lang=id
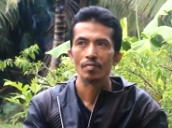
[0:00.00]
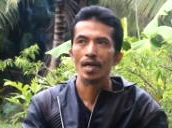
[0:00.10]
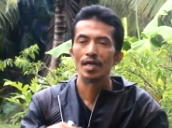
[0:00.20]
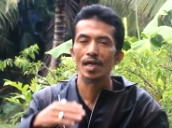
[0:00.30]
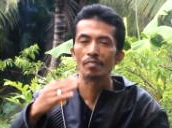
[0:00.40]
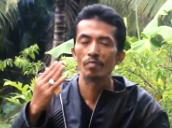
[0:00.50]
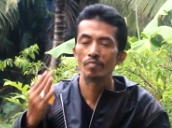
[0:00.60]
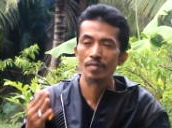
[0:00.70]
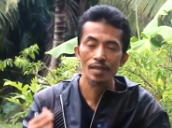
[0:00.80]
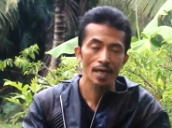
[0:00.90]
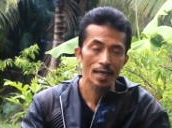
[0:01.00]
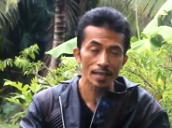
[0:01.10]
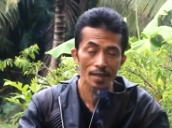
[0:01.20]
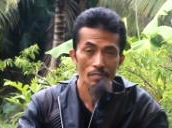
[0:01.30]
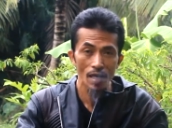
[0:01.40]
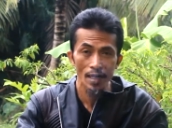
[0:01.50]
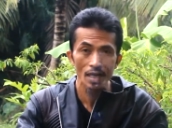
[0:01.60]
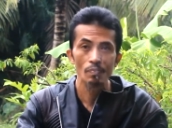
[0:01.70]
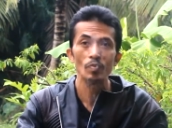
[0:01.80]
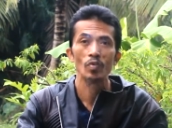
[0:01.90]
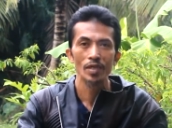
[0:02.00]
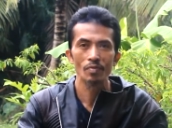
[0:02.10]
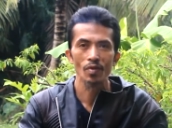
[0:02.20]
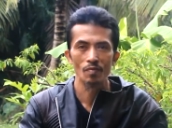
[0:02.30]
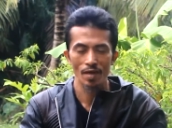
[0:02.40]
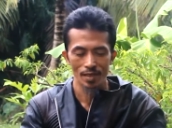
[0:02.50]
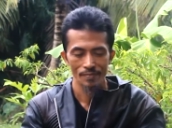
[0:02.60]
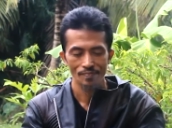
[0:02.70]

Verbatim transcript: bahkan keadaan marah pun boleh berubah